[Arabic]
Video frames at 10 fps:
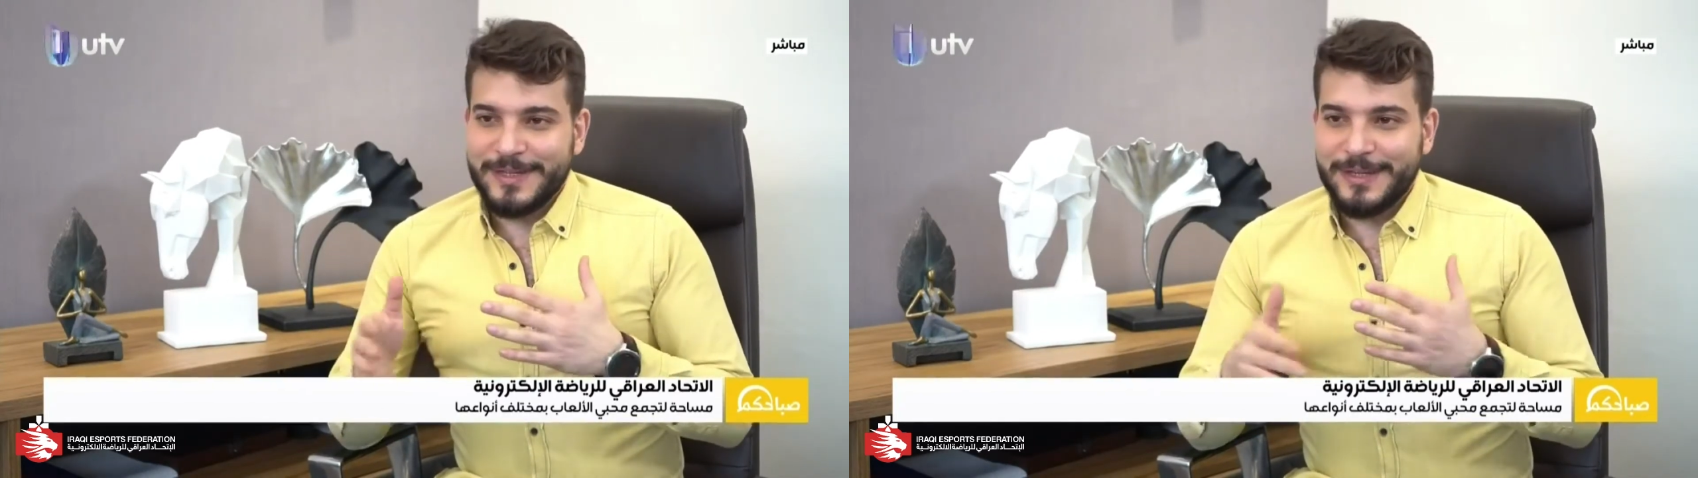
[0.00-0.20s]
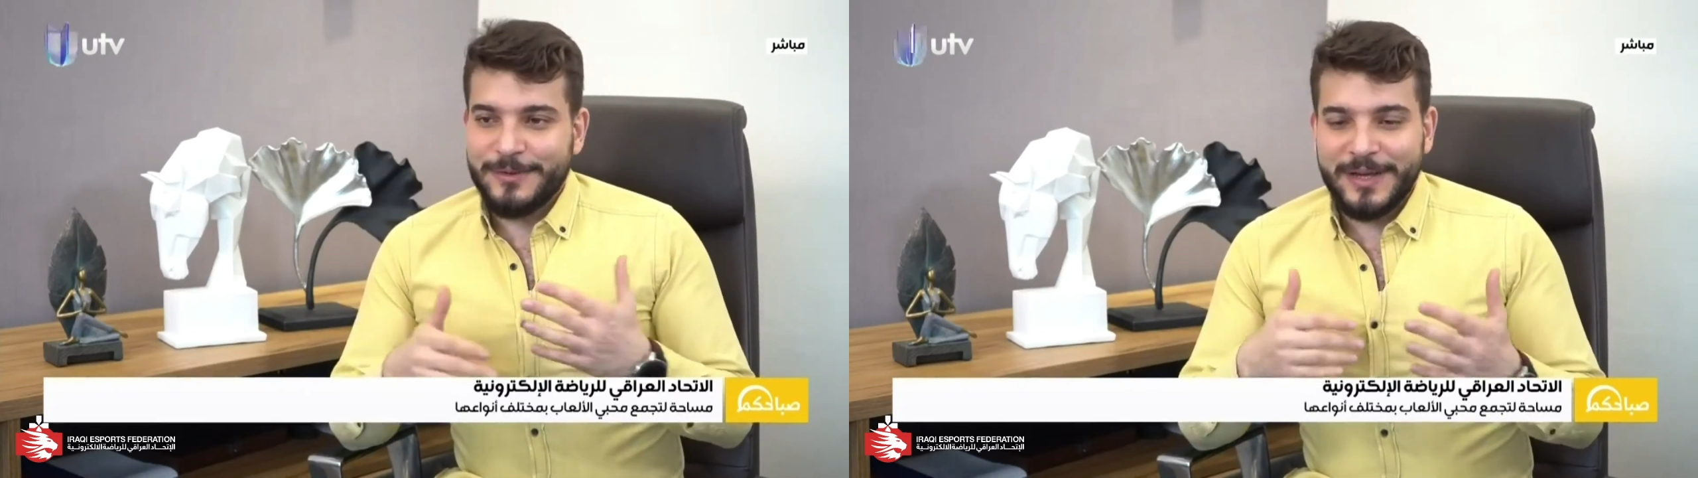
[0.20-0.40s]

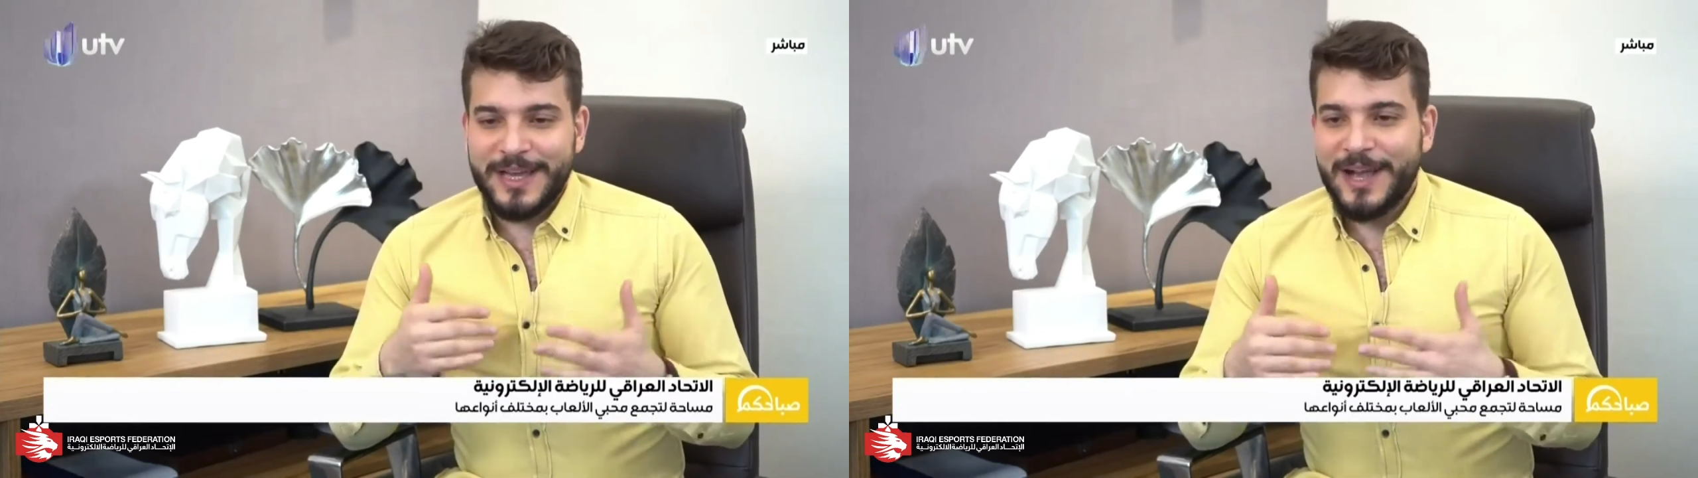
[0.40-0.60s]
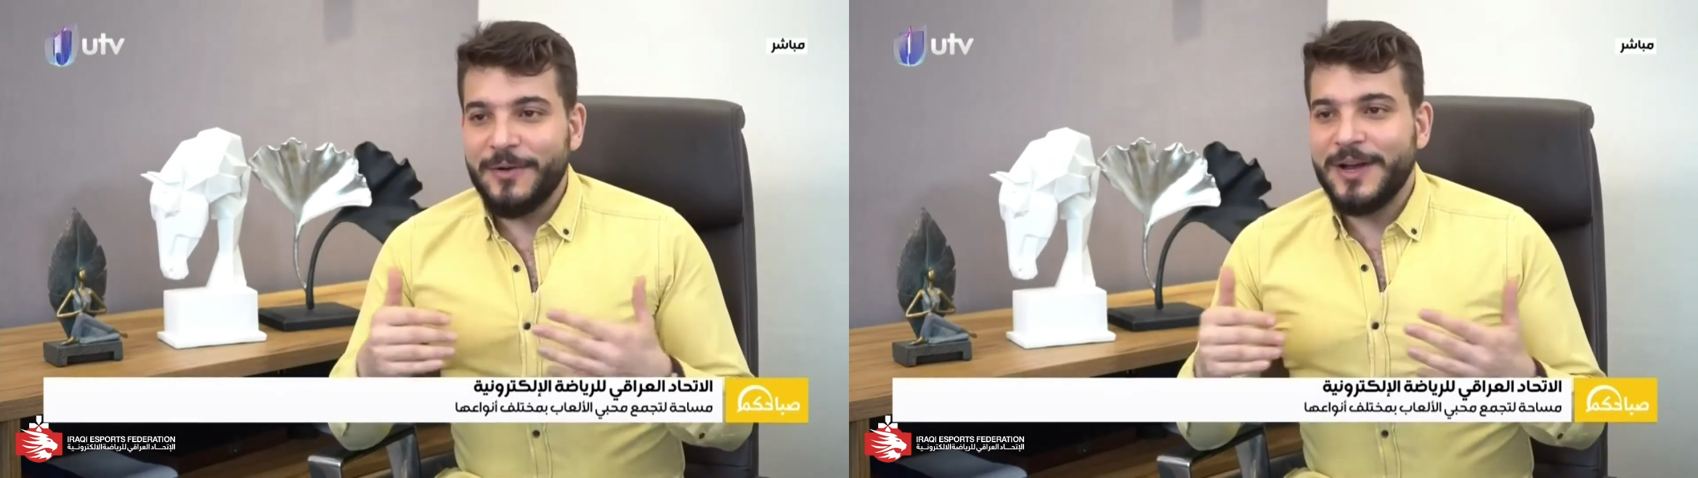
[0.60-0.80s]
هواي
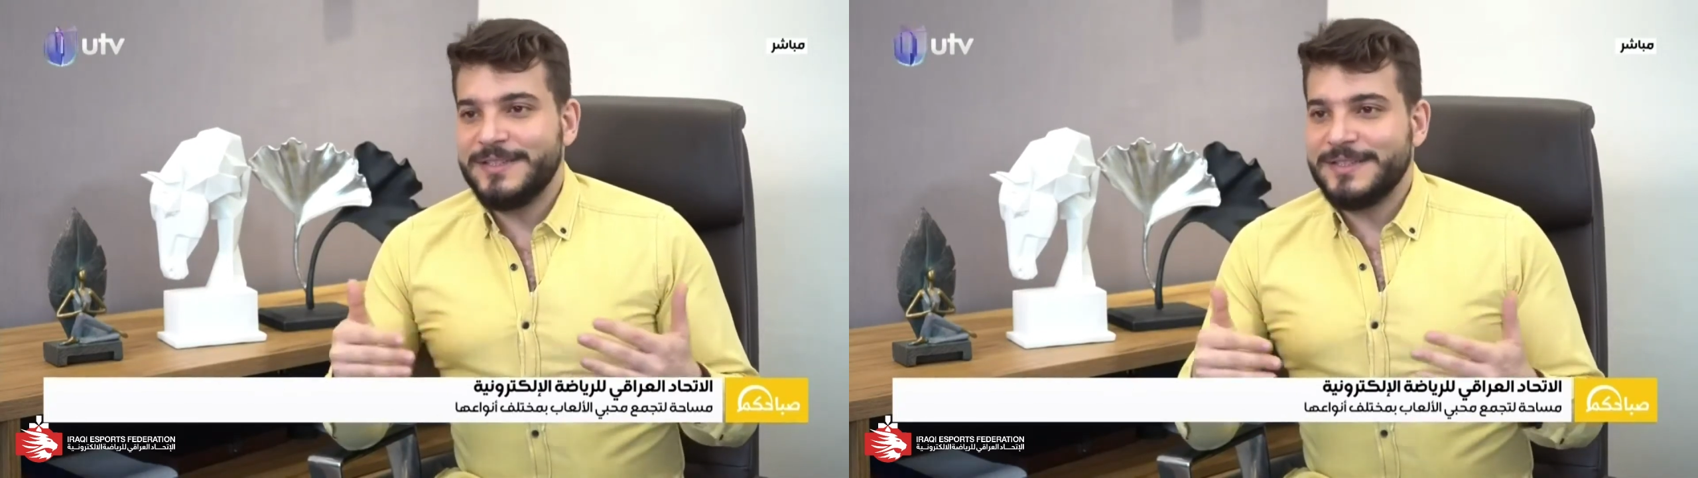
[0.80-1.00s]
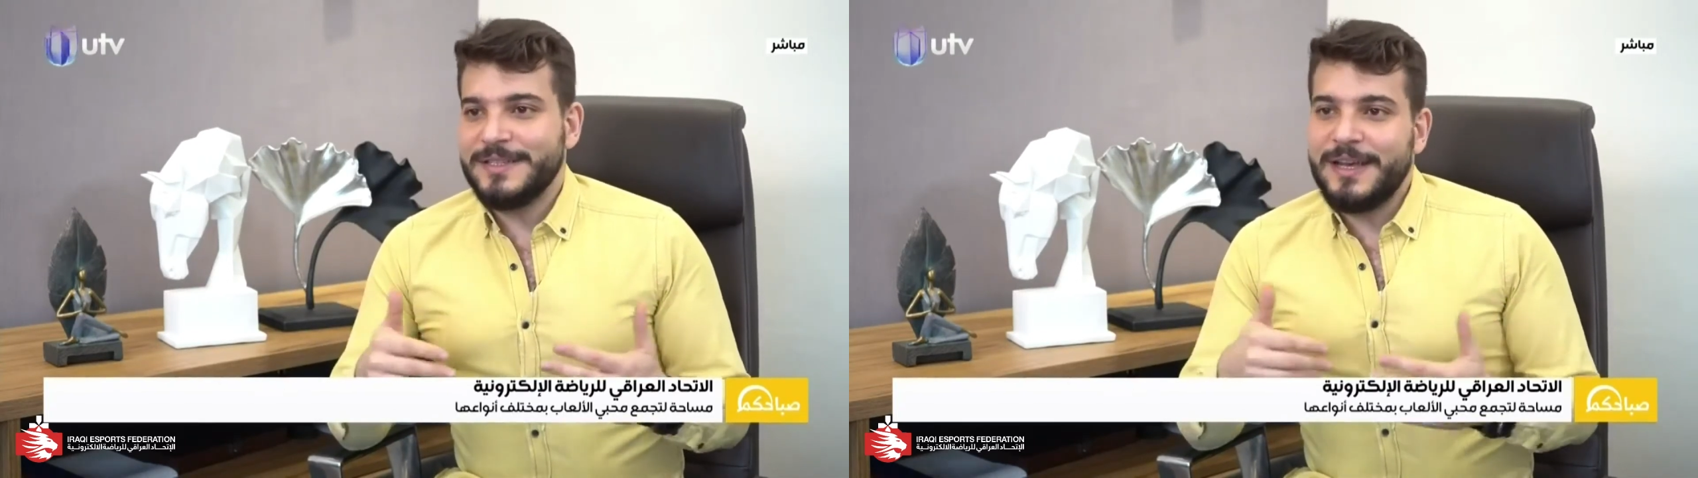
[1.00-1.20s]

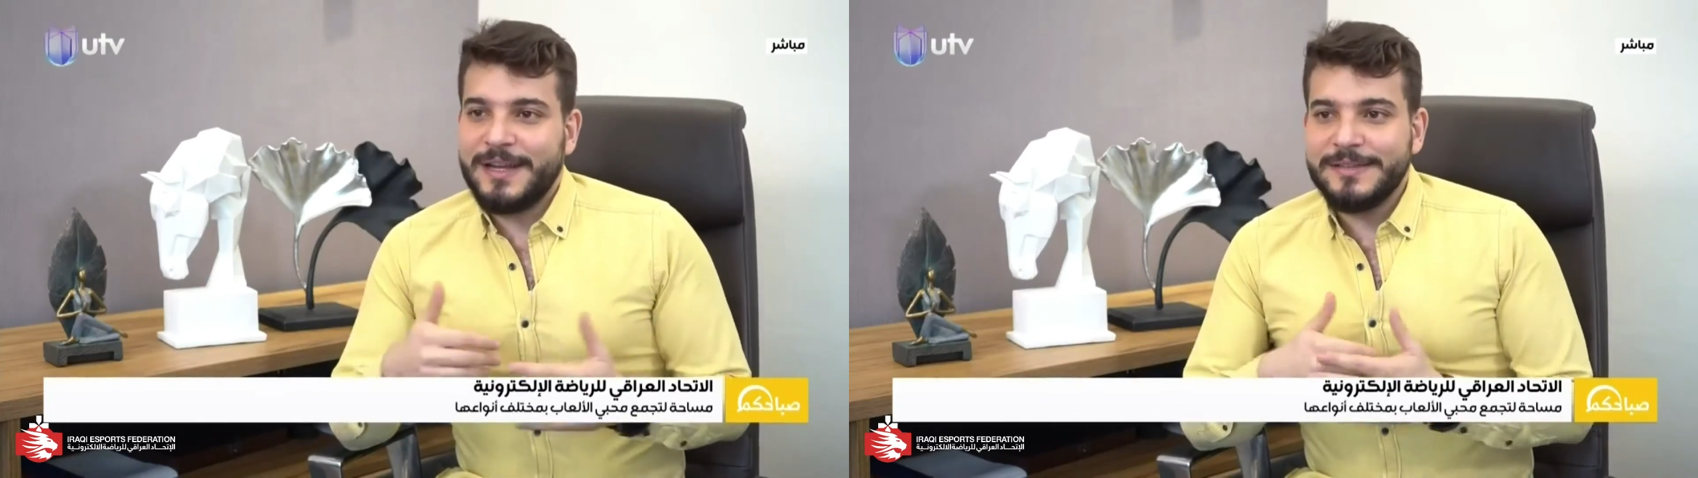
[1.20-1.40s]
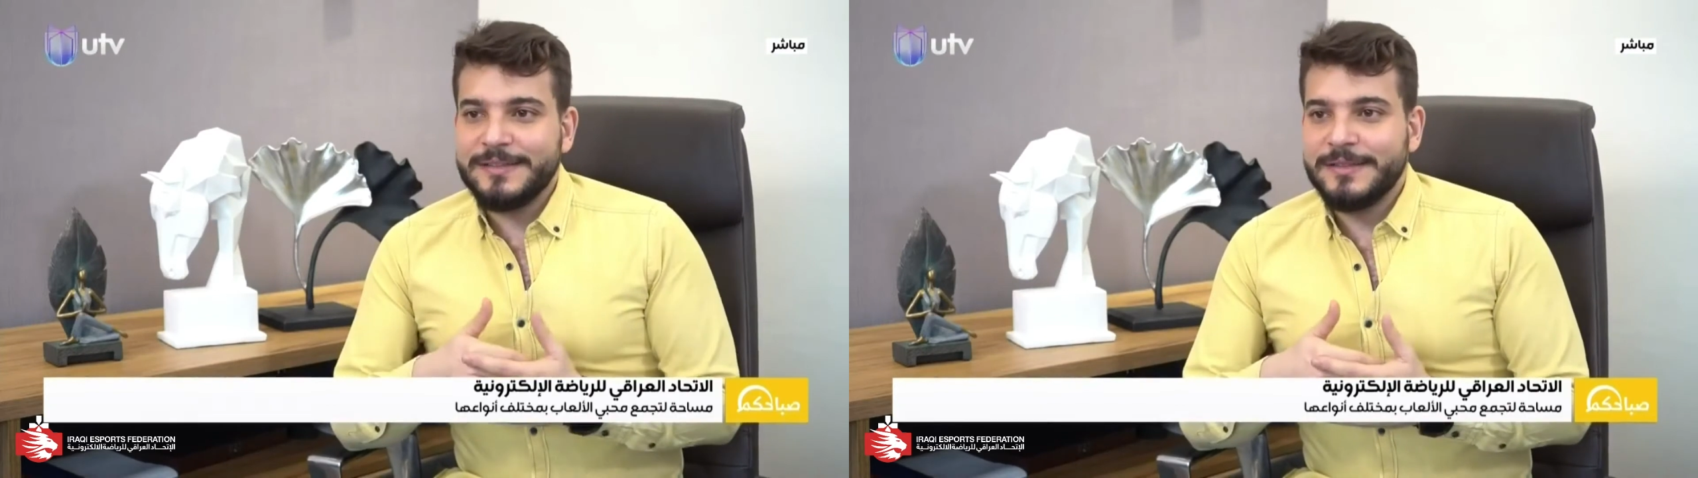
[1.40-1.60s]
حواجز صارت